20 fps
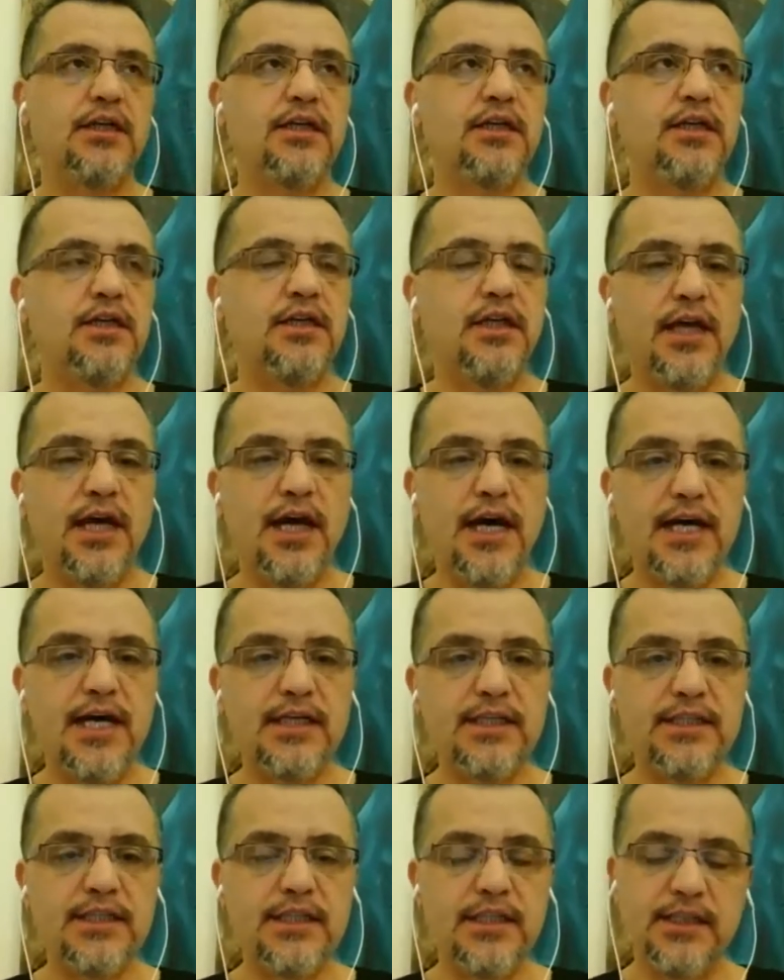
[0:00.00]
e,
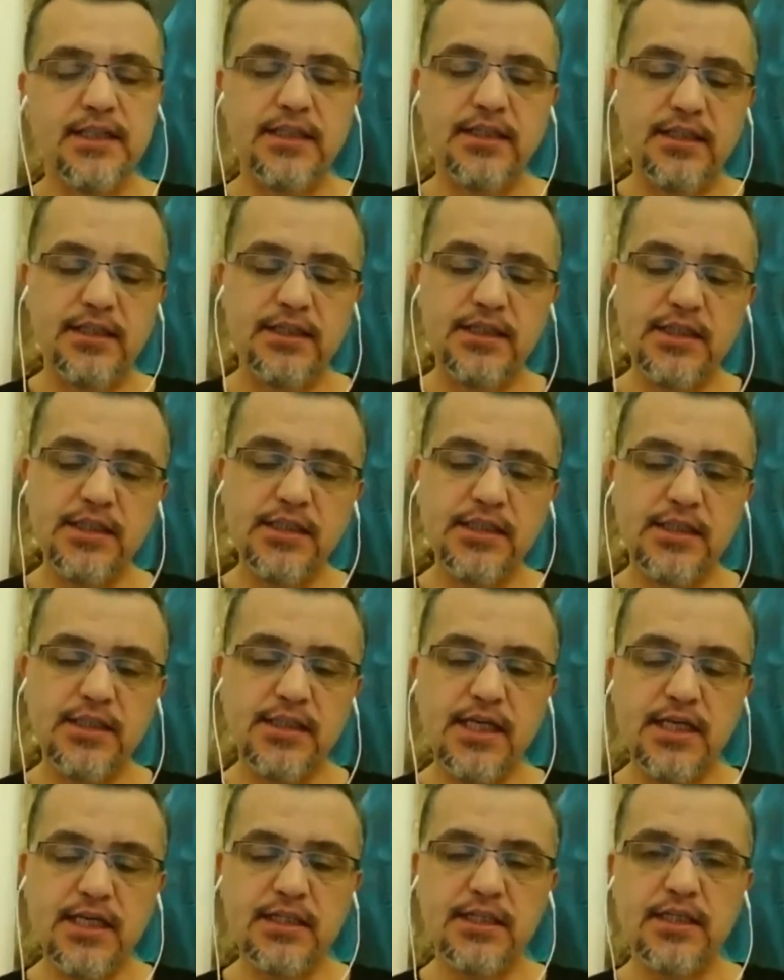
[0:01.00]
her şeyi,
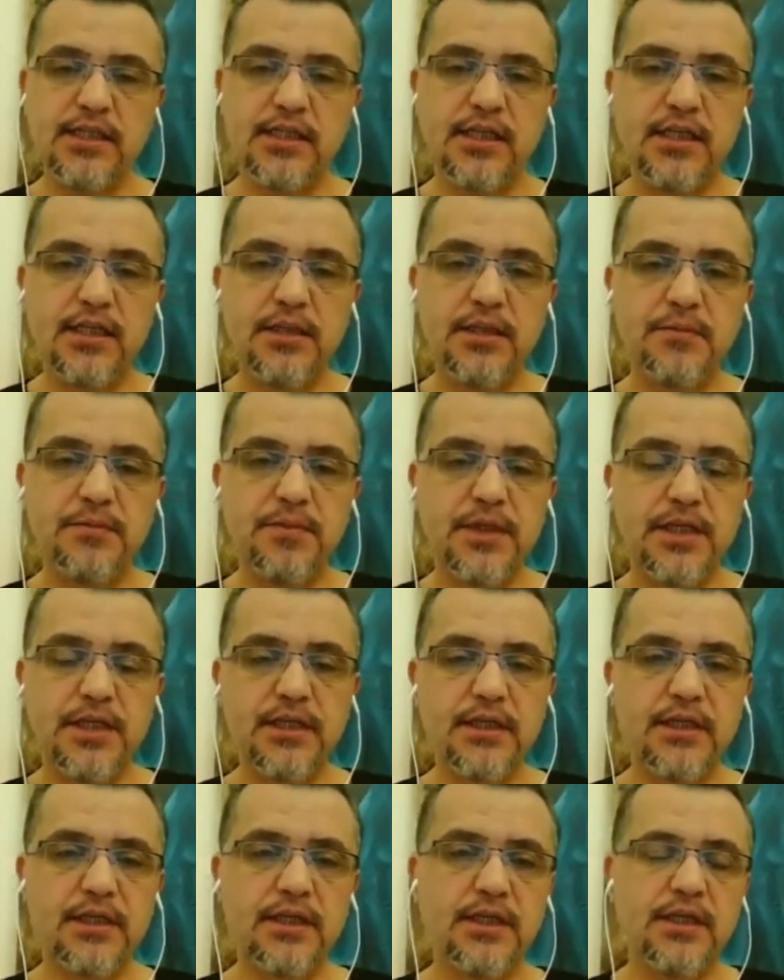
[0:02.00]
cinsiyet
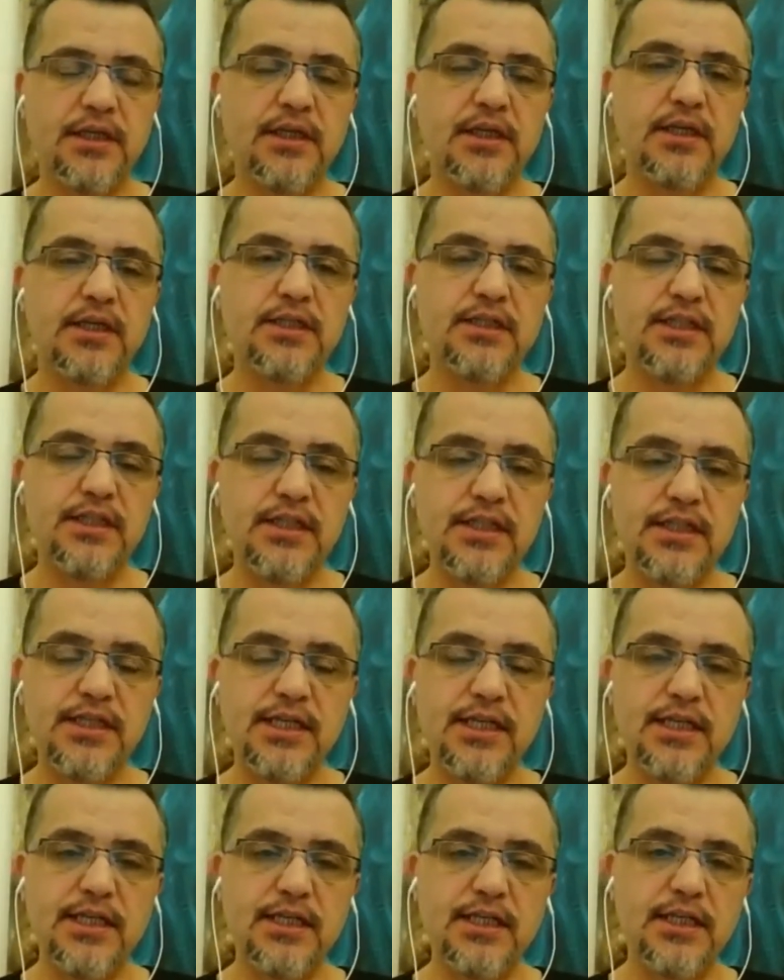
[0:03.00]
kalıplarını,
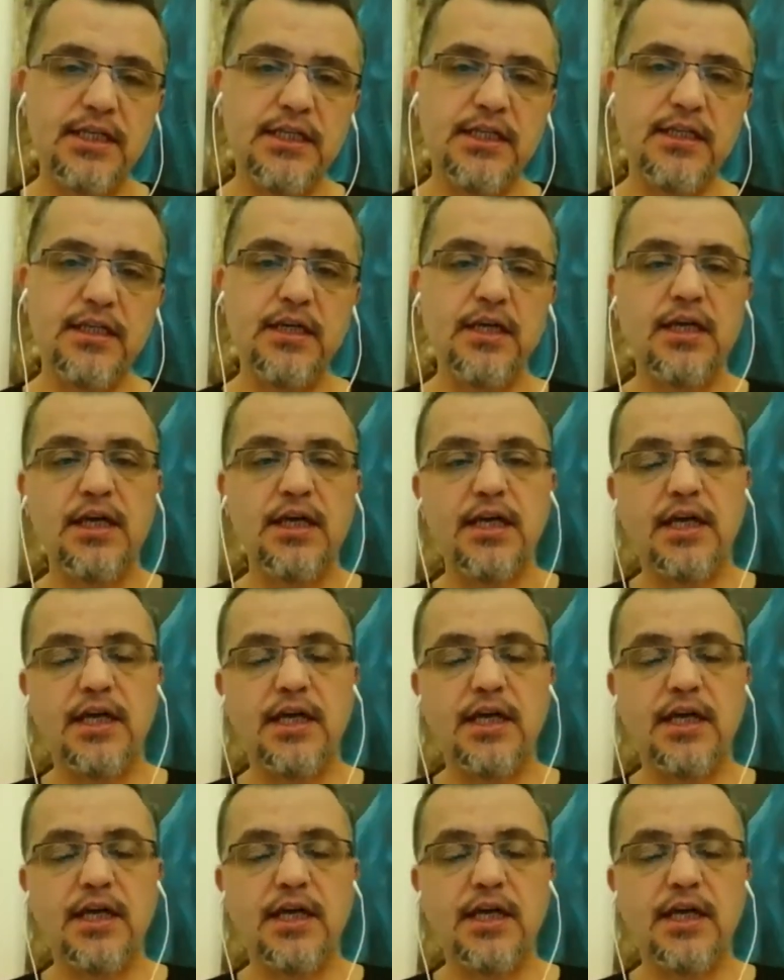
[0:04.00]
cinselliği,